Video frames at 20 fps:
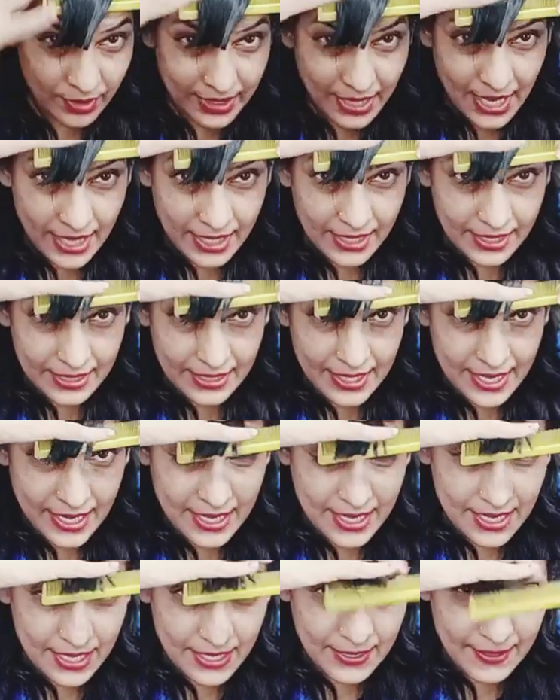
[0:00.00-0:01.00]
क्या करना
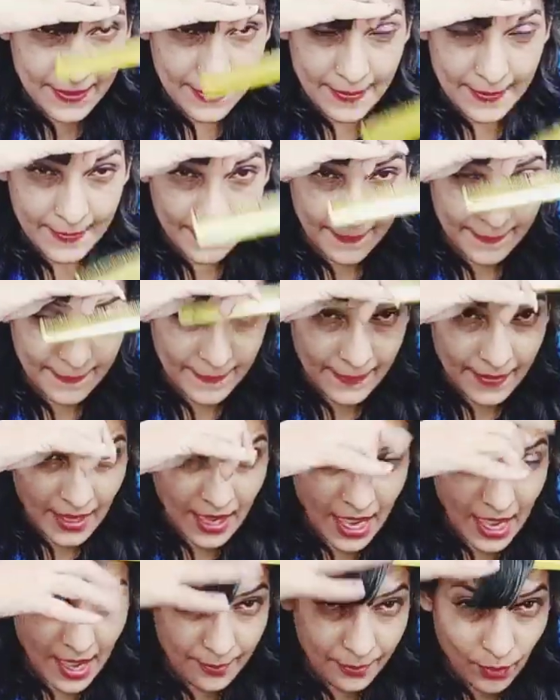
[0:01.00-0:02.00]
है
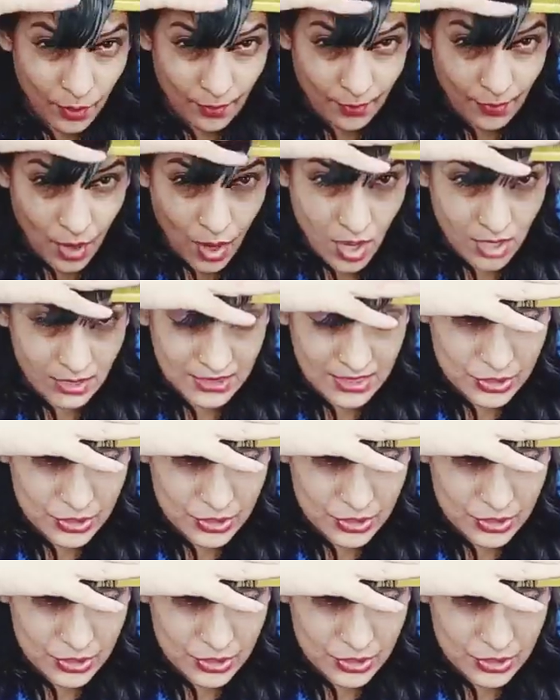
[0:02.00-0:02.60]
आपको बहुत